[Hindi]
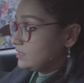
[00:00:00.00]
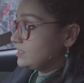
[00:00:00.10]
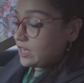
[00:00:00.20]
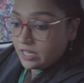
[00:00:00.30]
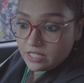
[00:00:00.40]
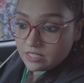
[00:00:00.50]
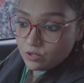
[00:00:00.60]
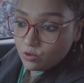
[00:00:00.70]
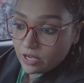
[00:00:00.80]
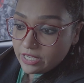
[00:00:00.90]
सारी चीज़ें
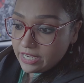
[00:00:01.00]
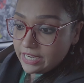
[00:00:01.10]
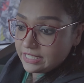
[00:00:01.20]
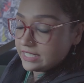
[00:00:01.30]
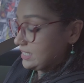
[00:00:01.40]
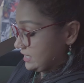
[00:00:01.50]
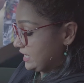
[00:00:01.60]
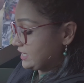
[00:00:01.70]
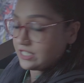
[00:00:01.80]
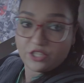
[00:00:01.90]
हो गई हैं इट इज़
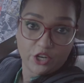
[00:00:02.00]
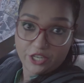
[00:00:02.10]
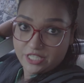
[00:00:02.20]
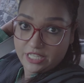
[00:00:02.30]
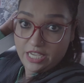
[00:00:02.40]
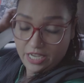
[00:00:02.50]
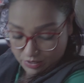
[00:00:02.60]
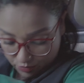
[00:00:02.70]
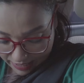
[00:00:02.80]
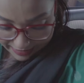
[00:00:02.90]
सिक्स थर्टी
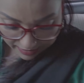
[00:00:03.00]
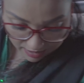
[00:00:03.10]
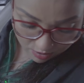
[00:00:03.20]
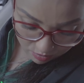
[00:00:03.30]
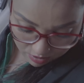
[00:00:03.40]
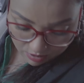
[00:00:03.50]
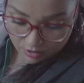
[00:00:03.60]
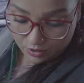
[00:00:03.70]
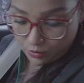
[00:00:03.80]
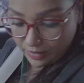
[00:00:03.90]
राइट नाउ
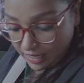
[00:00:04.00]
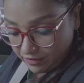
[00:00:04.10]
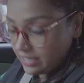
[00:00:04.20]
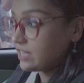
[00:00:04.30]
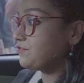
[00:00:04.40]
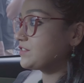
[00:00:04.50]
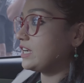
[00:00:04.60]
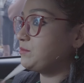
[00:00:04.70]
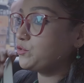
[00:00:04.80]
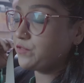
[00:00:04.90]
सो वी हैव इनफ
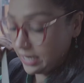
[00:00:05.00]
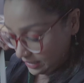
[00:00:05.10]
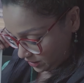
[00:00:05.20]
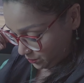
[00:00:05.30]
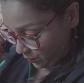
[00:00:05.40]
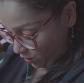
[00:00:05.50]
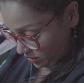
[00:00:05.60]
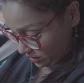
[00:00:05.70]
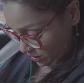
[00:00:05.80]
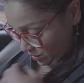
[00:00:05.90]
टाइम टू फाइंड ए
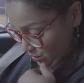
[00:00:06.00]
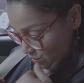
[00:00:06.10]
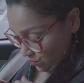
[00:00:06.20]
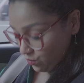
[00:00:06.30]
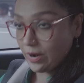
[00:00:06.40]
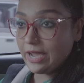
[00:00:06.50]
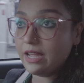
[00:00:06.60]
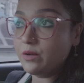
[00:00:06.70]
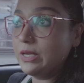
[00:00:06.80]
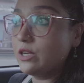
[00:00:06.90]
स्पॉट
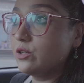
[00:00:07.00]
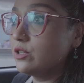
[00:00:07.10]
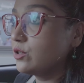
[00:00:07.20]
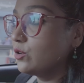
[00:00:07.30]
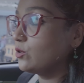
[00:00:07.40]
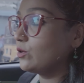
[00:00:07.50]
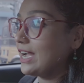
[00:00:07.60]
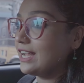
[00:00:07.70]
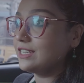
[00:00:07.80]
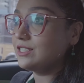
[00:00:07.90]
वेयर वी कुड गो
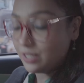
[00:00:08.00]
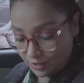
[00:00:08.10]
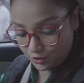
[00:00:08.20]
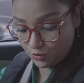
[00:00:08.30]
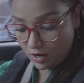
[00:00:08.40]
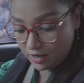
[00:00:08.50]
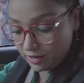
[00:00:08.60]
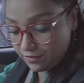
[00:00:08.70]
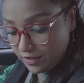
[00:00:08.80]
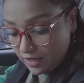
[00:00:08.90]
एंड डू आर
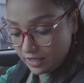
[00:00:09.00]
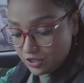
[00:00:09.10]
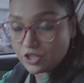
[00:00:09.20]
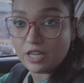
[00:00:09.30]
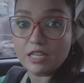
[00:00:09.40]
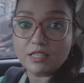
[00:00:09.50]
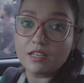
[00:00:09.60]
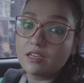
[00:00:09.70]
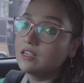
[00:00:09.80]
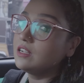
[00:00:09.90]
अफ्तारी इन ताला